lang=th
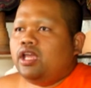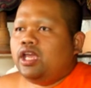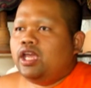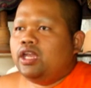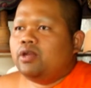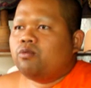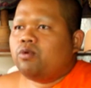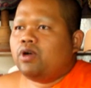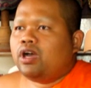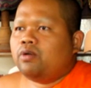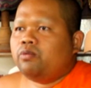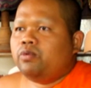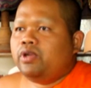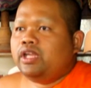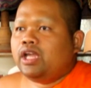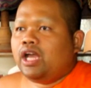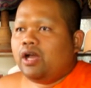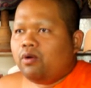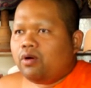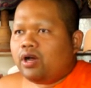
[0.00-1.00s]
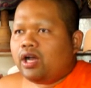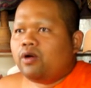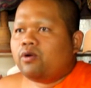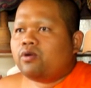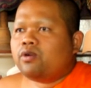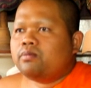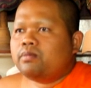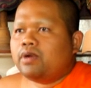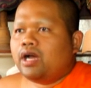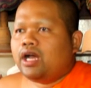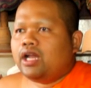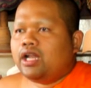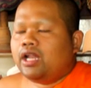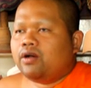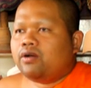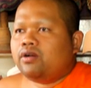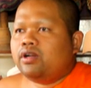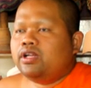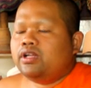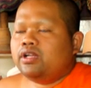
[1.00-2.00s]
เห็นความวิริยะของเขาก็มา เรา
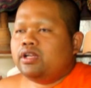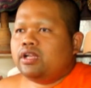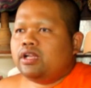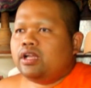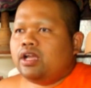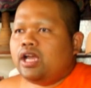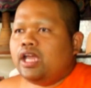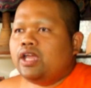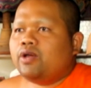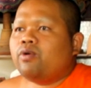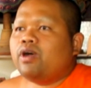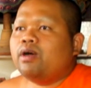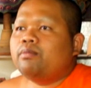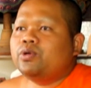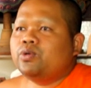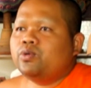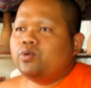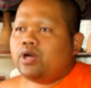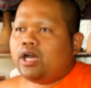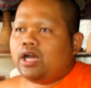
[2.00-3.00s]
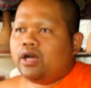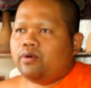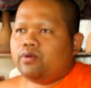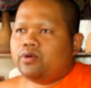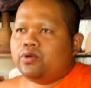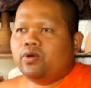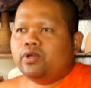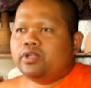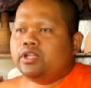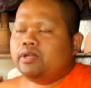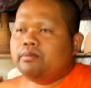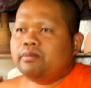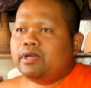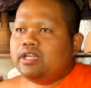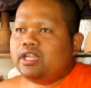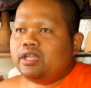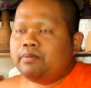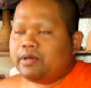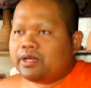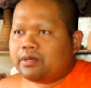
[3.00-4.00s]
ก็ได้ให้ความรู้เขาโดยที่ไม่
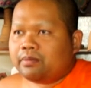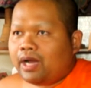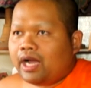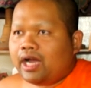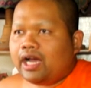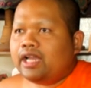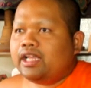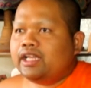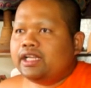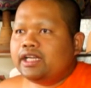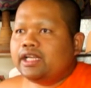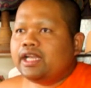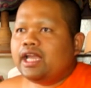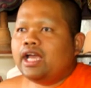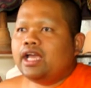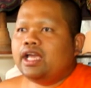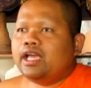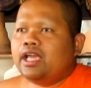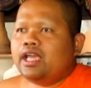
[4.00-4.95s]
ได้ปิดบังอะไรเลยนะ